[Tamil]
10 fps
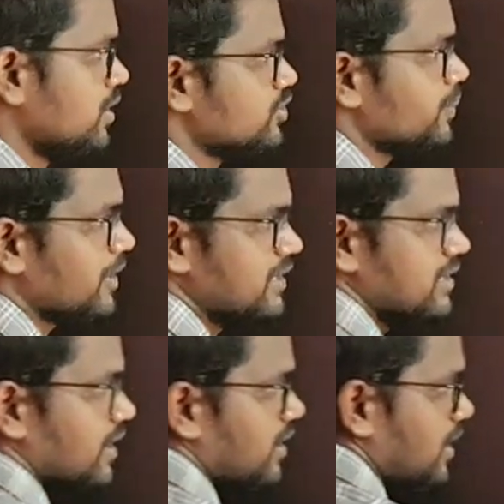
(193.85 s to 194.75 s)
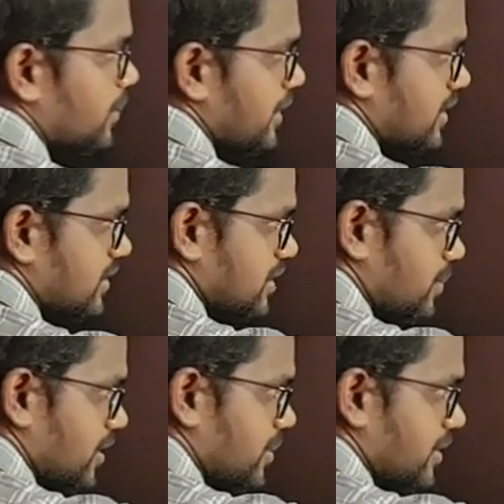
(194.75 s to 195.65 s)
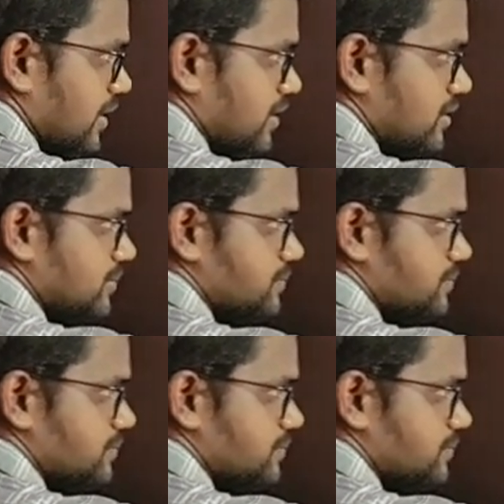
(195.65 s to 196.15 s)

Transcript: ஸோ அப்போ அதே தான் அப்போ எனக்கு இந்த பக்கமே எனக்கு